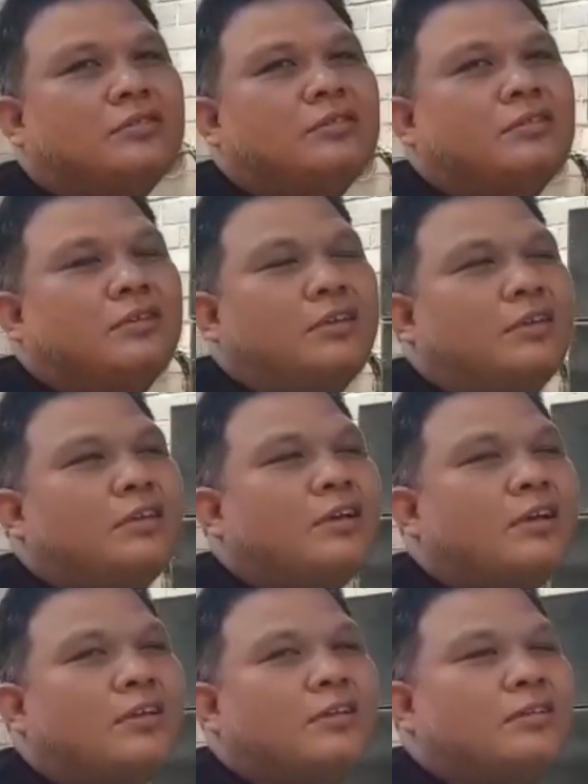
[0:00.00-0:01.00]
ya,
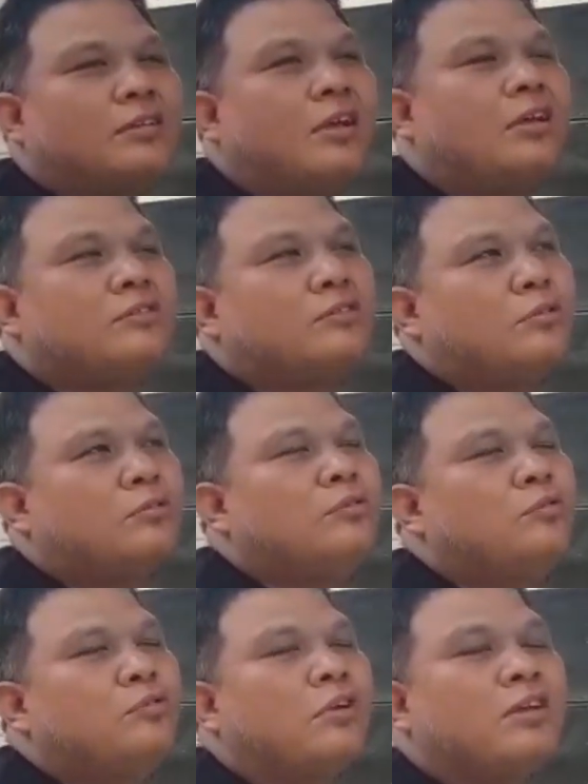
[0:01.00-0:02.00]
ya uh, untuk langsung
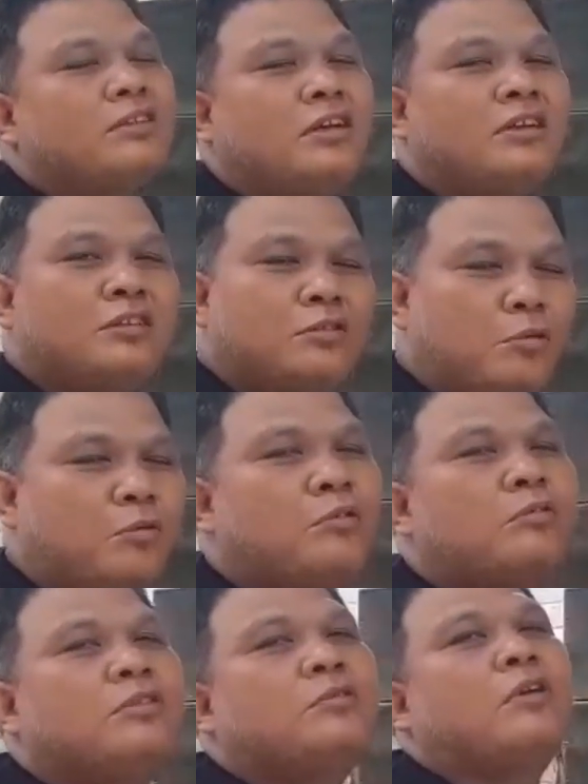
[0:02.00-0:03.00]
jujur aja di
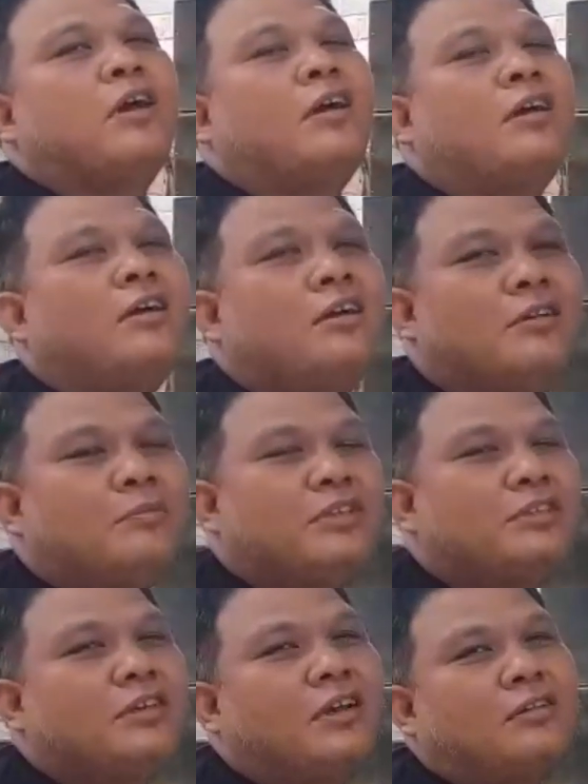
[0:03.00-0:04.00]
toko juga
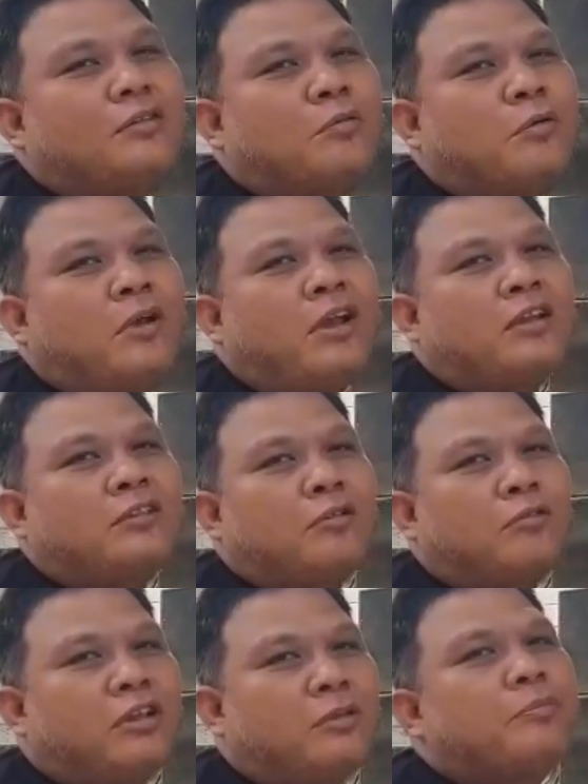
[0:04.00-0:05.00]
bisa toko
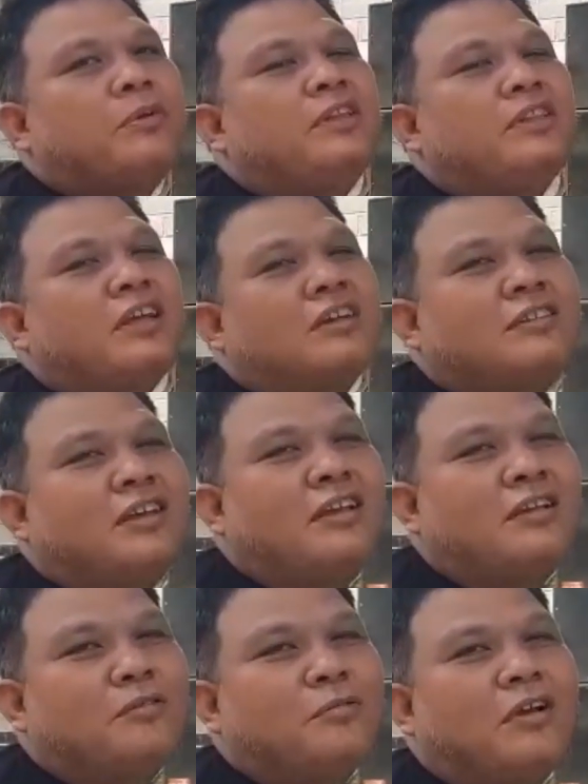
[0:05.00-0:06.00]
elektronik bintang
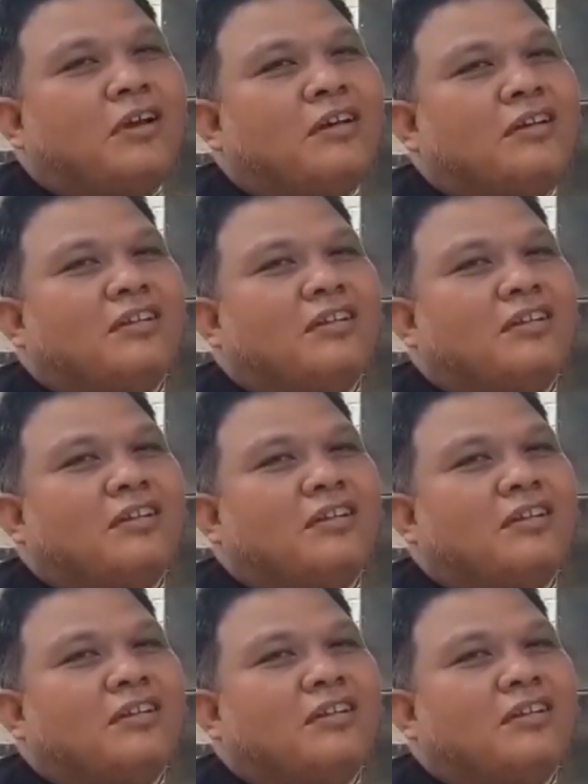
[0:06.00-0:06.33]
jaya juga